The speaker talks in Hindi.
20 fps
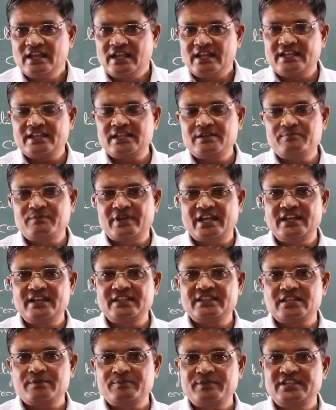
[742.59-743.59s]
लेकिन
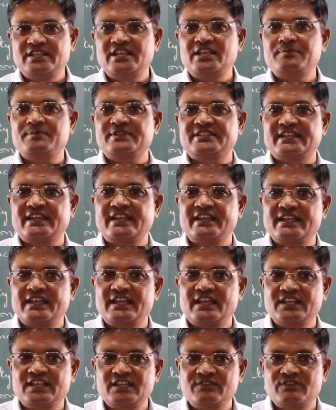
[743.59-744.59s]
मान्यता में यही बताया
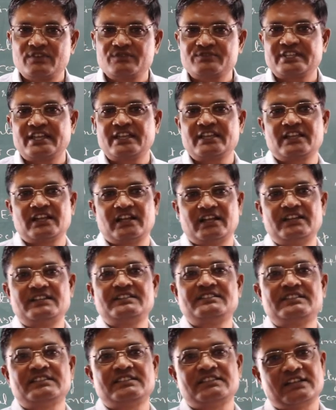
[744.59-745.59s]
गया है कि व्यवसाय एक
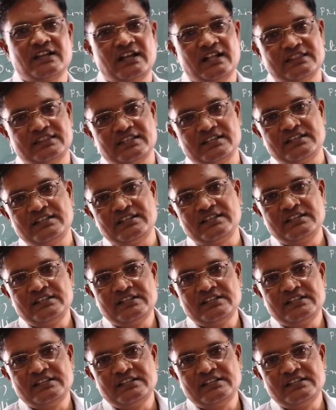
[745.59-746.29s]
अनिश्चित काल तक